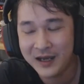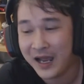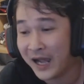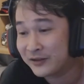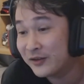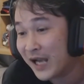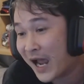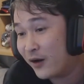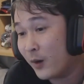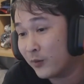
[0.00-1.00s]
à tương lai
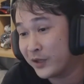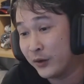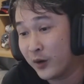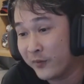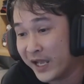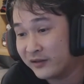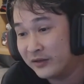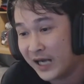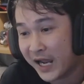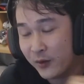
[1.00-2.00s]
đúng không chiều không gian tương
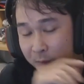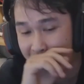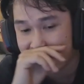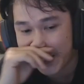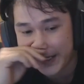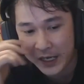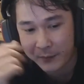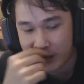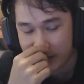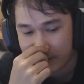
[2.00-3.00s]
lai đúng không mấy cái khái niệm
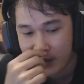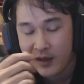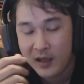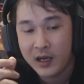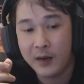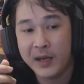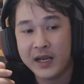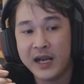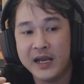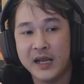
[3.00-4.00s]
á à, mấy cái
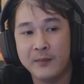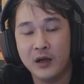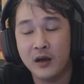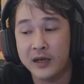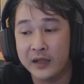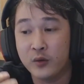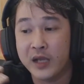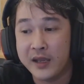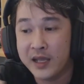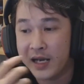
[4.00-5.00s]
khái niệm đó hồi nãy tôi
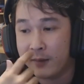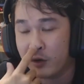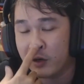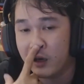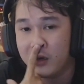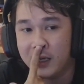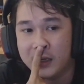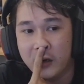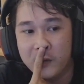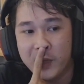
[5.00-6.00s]
kể với anh em rồi đó là
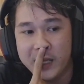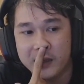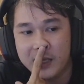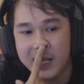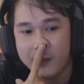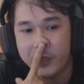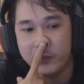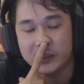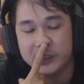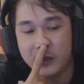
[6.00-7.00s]
kiểu bây giờ chơi game thì
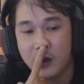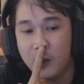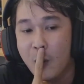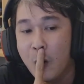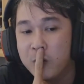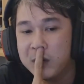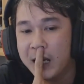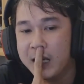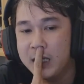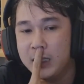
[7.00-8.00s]
mình sẽ có bốn
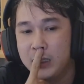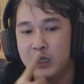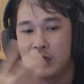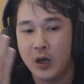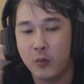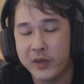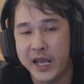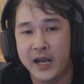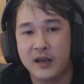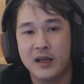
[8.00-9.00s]
cái không
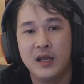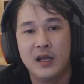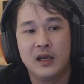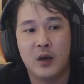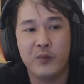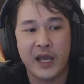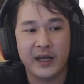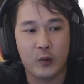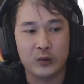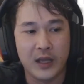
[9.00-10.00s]
gian không gian
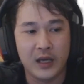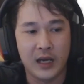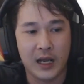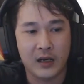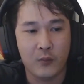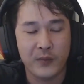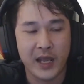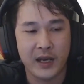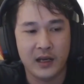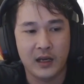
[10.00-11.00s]
đầu tiên là không
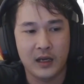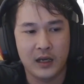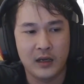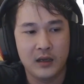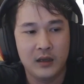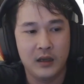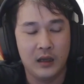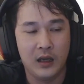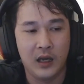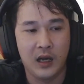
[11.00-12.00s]
gian uh,
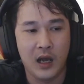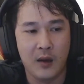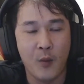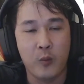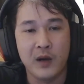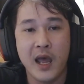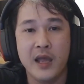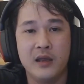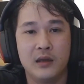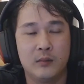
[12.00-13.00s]
À, một d
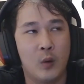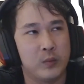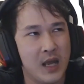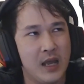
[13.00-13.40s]
một d